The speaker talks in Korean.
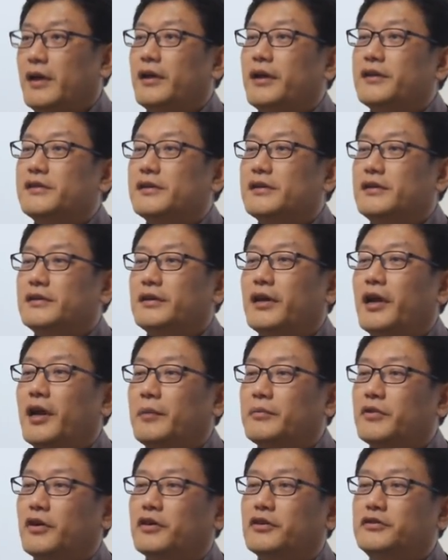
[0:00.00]
그래서 그
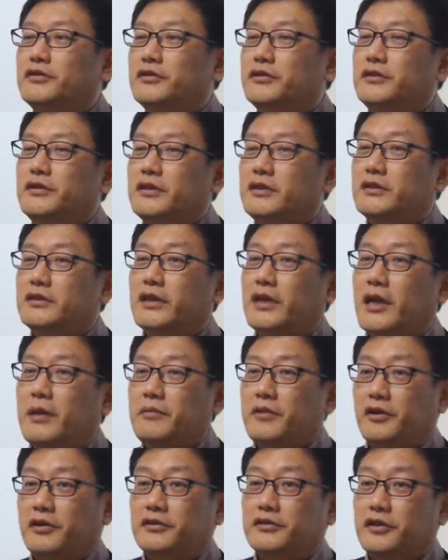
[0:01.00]
사람 덕 수준이 그
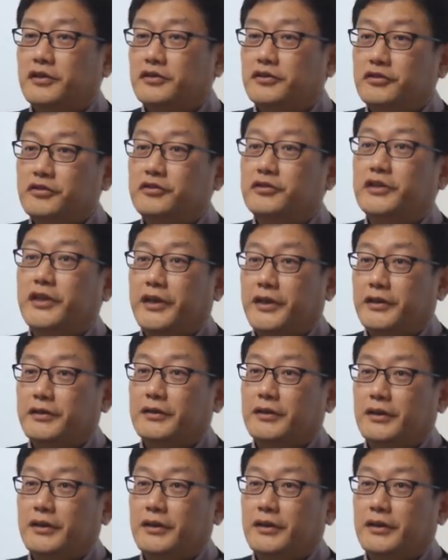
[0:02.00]
사람 영성 수준이에요.